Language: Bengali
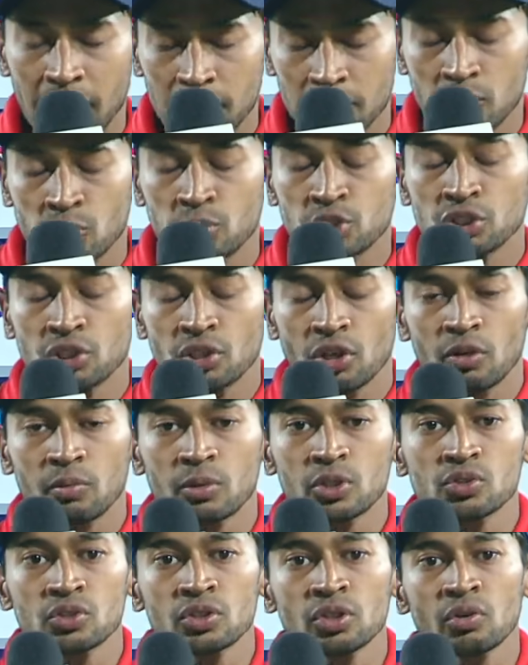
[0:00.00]
খুশি হব
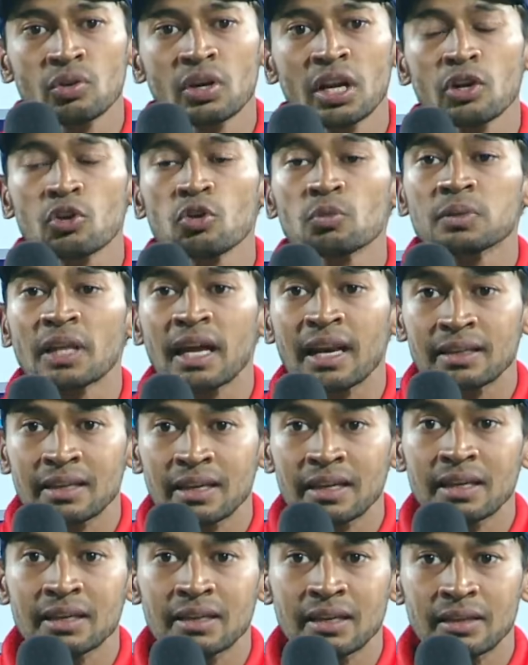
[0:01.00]
যদি ওরা খুব
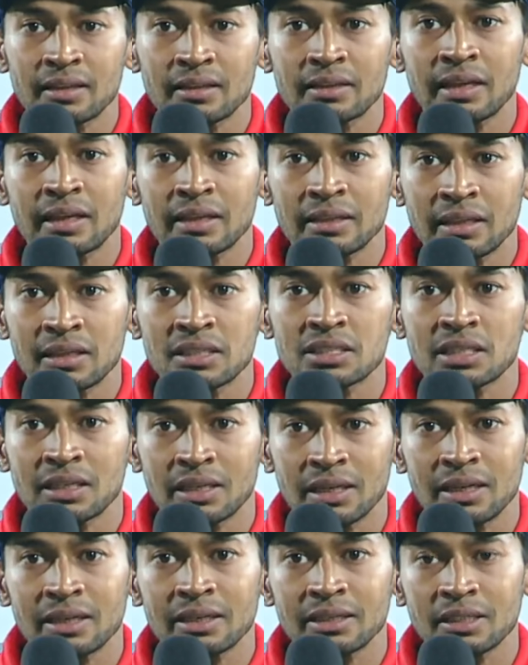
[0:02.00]
তাড়াতাড়ি এটা এখান থেকে
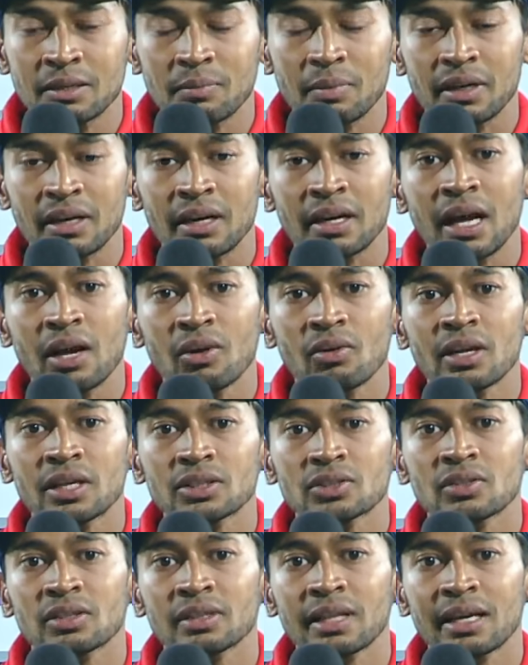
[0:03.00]
শিক্ষাটা দিতে পারে না হলে
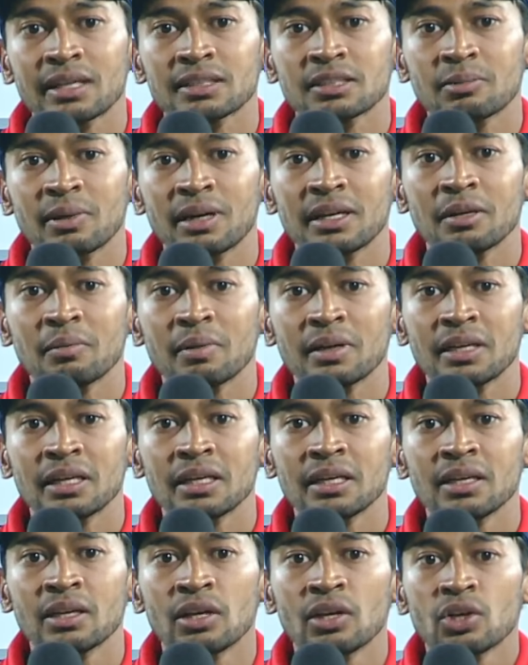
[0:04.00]
আসলে দেখা যাবে
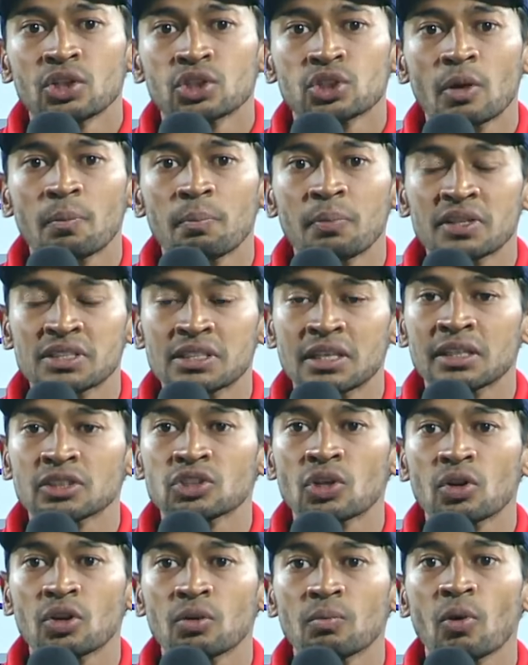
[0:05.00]
আলটিমেটলি সব প্রেশার
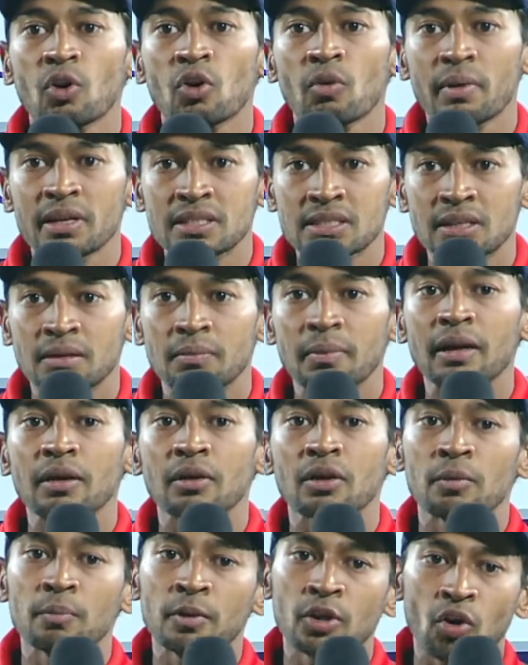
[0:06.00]
যখন বড় ম্যাচে বা
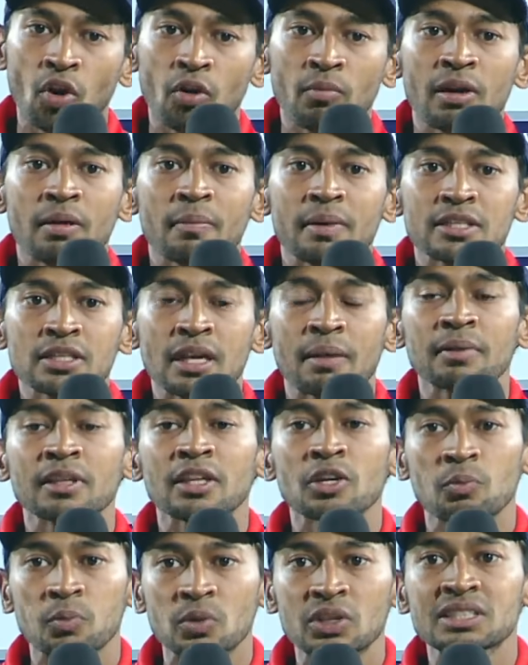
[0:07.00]
এমনি নর্মাল ম্যাচে
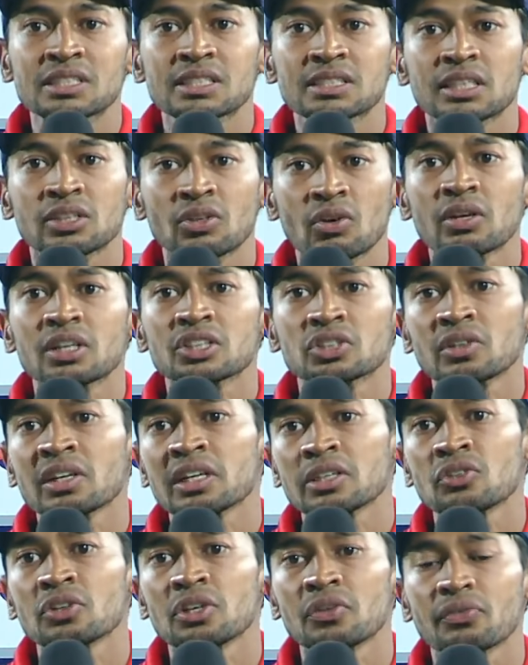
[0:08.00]
আমাদের উপর এসে যায় তখন আসলে
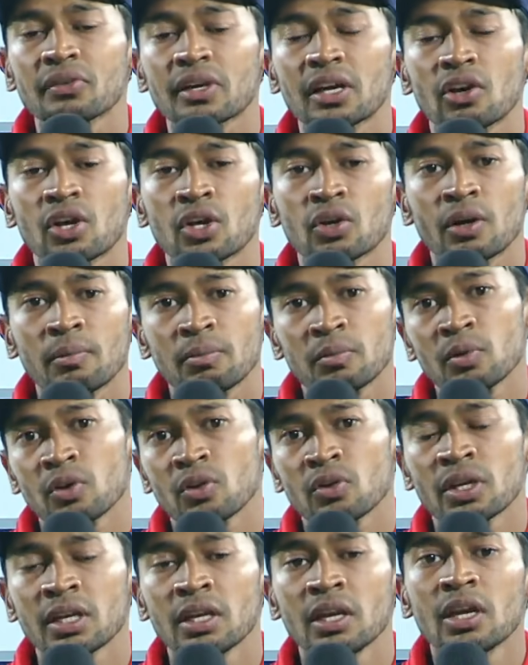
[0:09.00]
একটু ডিফিকাল্ট হয় আমি মনে
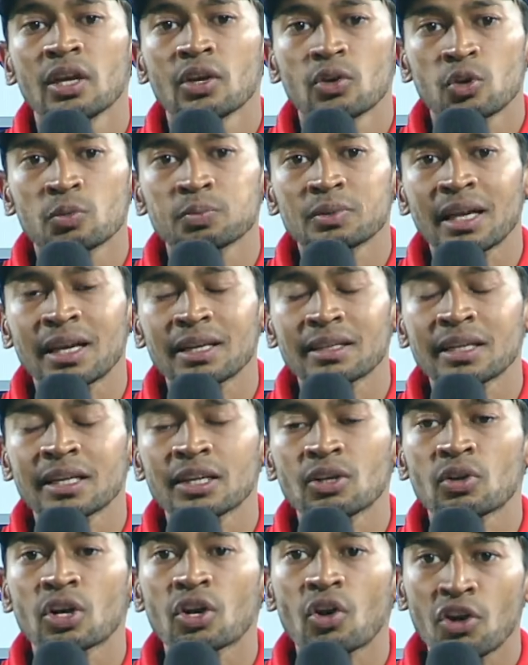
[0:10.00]
করি খুব
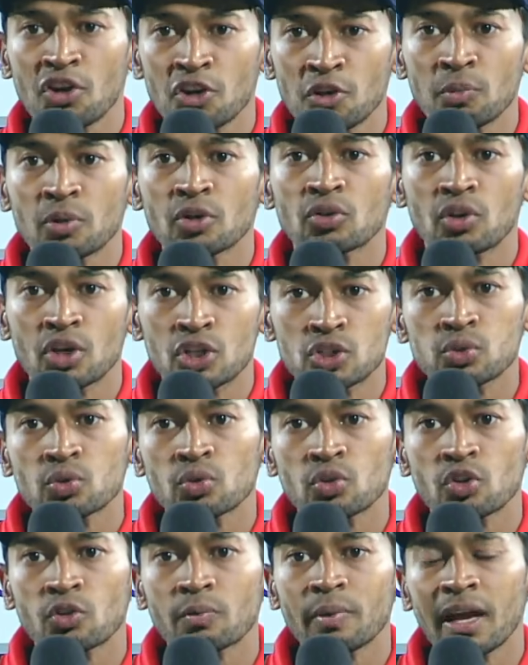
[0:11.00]
তাড়াতাড়ি ওরা কন্ট্রিবিউট করা
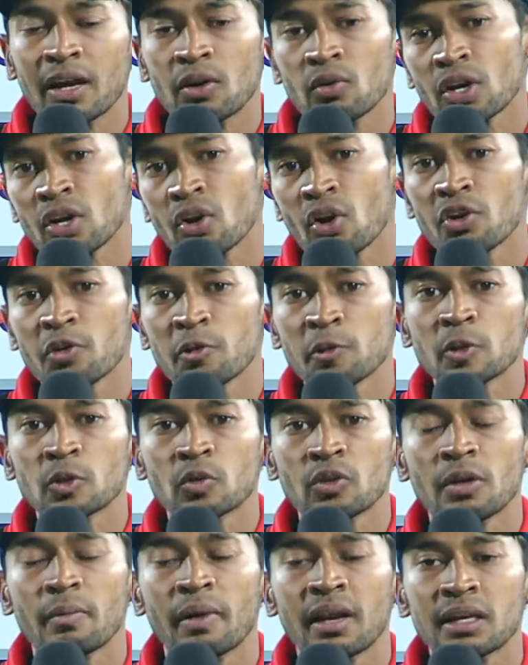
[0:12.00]
শুরু করবে আর ওরা কন্ট্রিবিউট
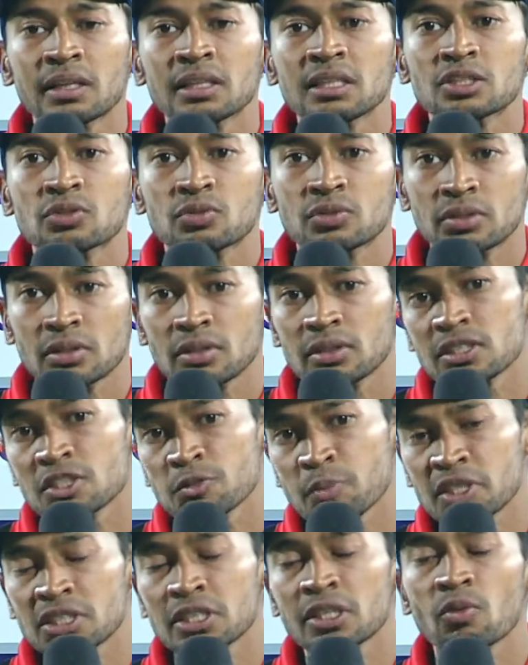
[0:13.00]
করলে বাংলাদেশ
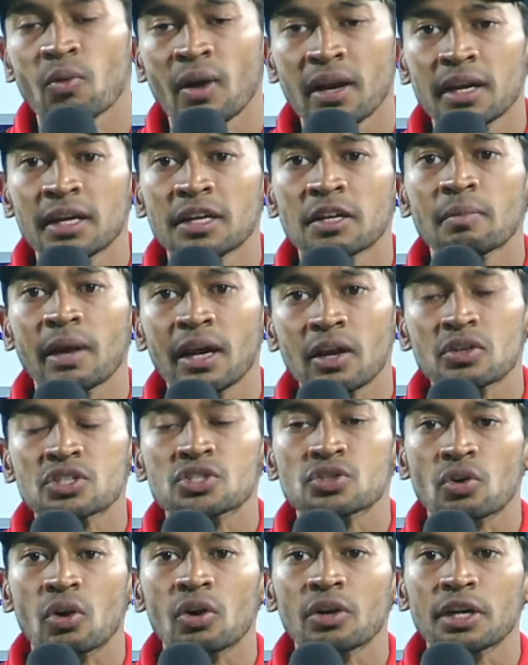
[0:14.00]
স্পেশালি ওয়ানডে টিমে আরও
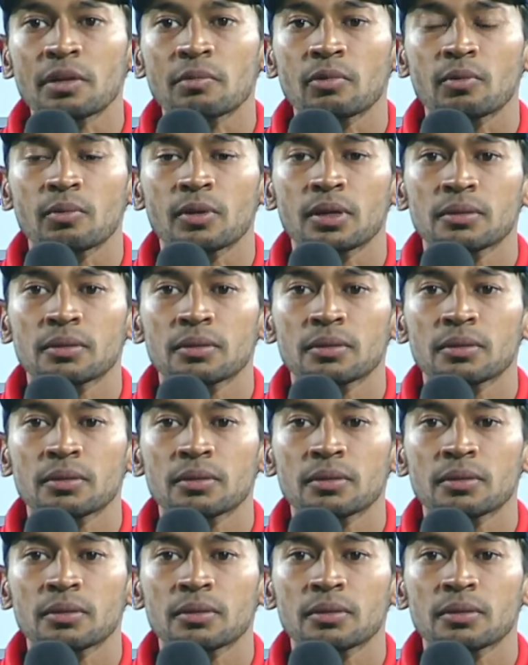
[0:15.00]
স্ট্রং টিম হবে